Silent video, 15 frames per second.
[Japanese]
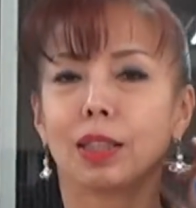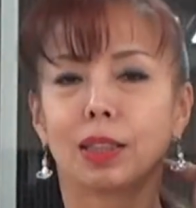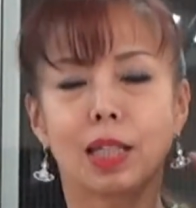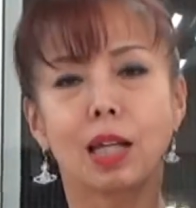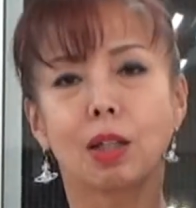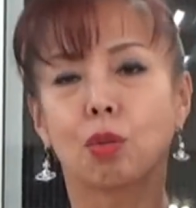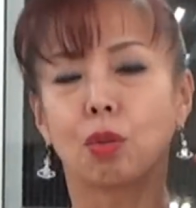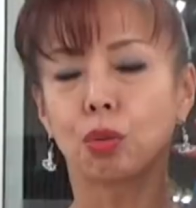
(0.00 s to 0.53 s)

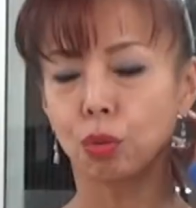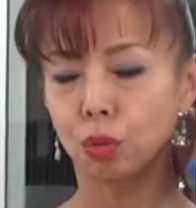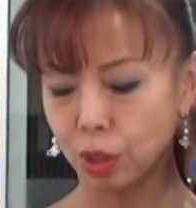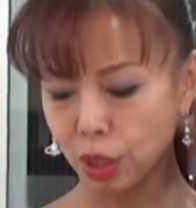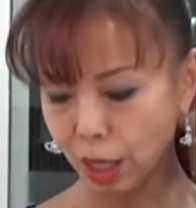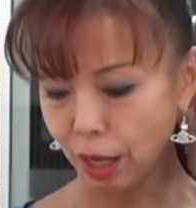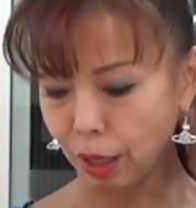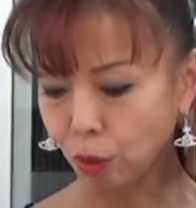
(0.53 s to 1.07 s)
でこの
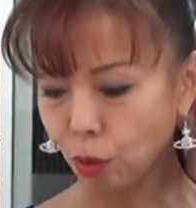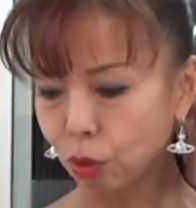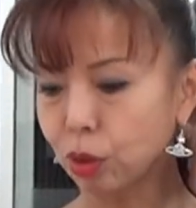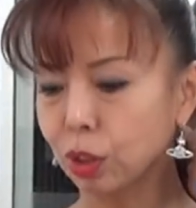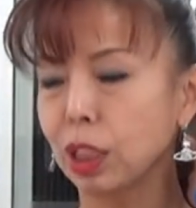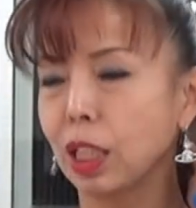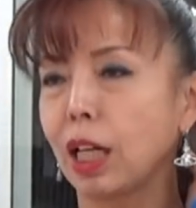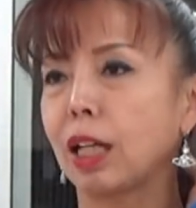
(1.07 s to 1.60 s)
ね
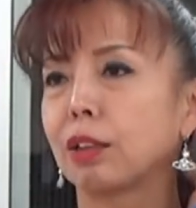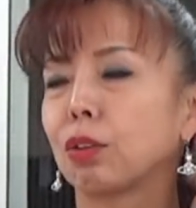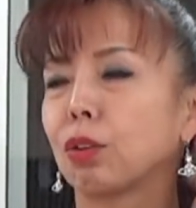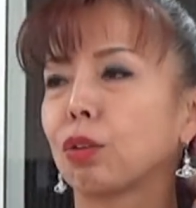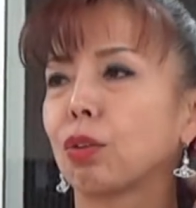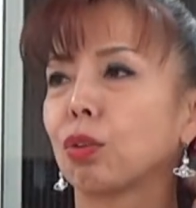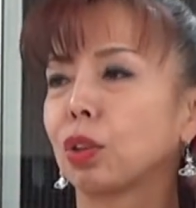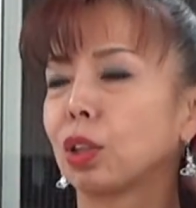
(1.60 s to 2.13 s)
奥にある
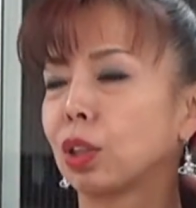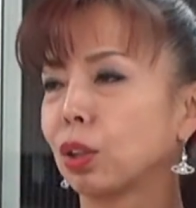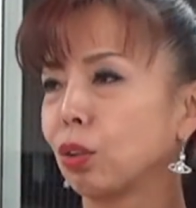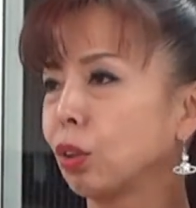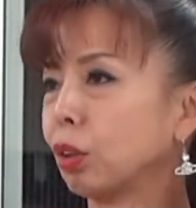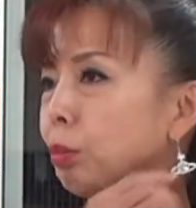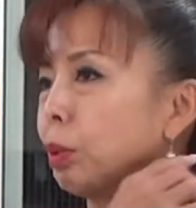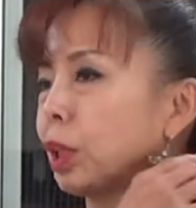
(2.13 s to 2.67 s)
ところです
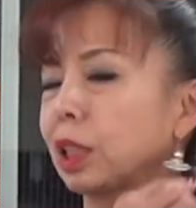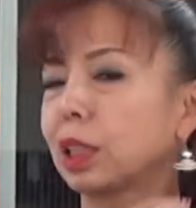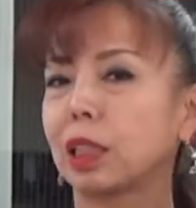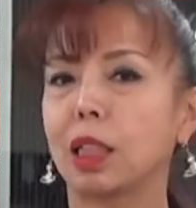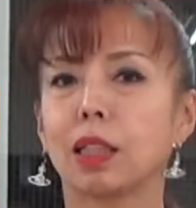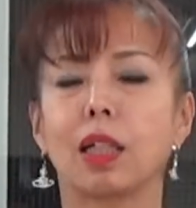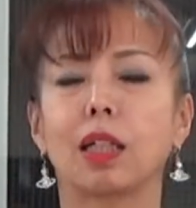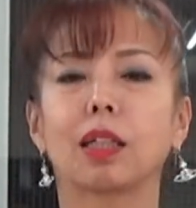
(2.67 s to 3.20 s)
ごく密接
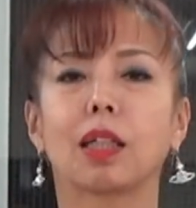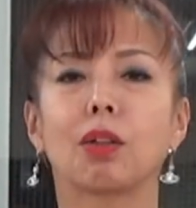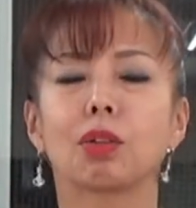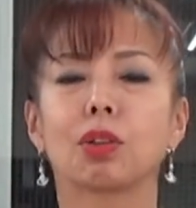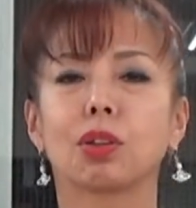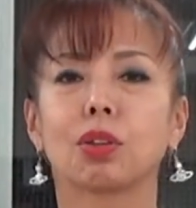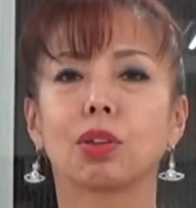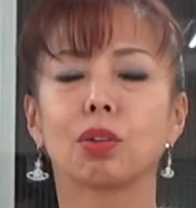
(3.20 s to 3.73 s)
な関係
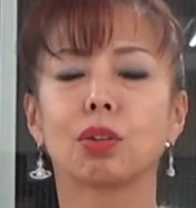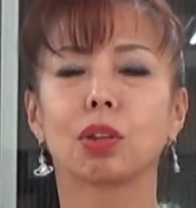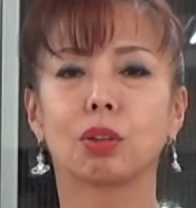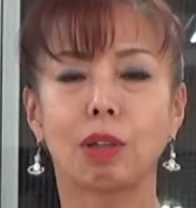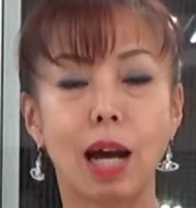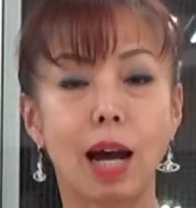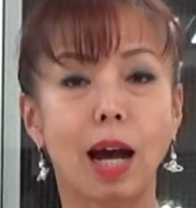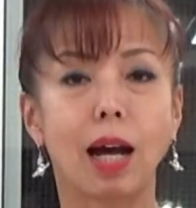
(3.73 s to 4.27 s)
をする一つ
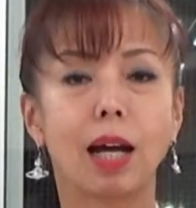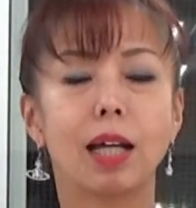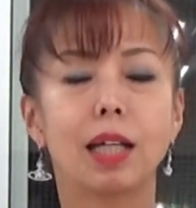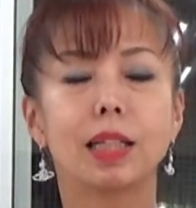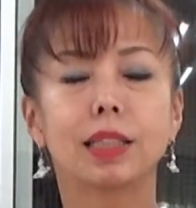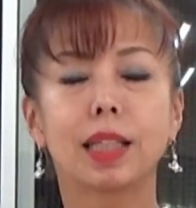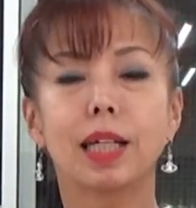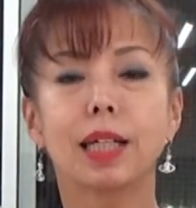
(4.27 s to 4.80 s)
は
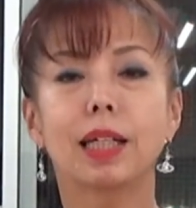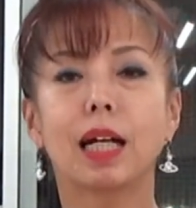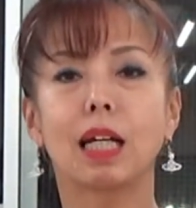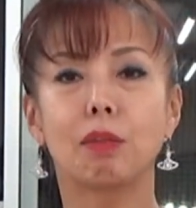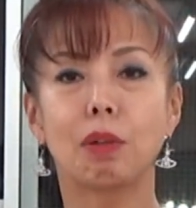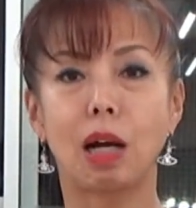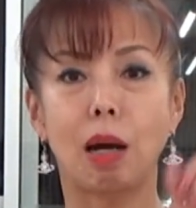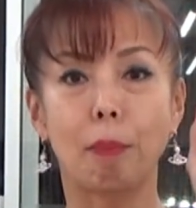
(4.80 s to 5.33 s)
正
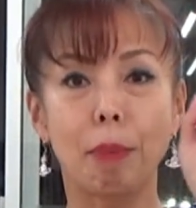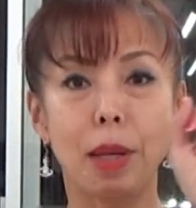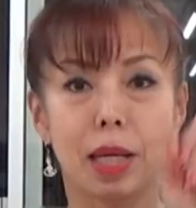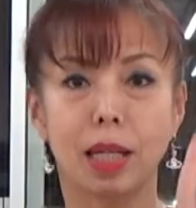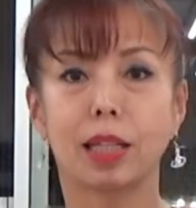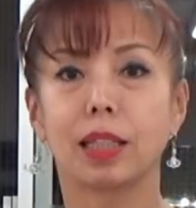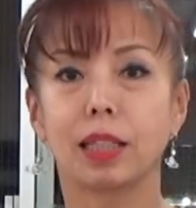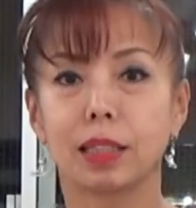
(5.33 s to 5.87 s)
解は目
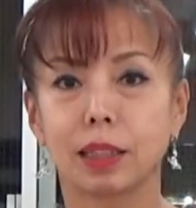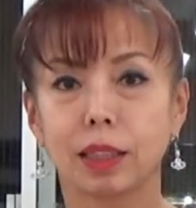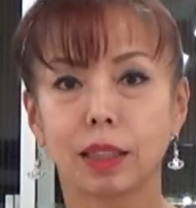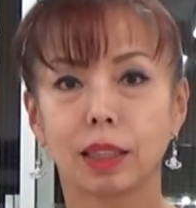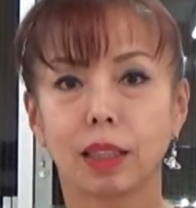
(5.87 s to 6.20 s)
なんです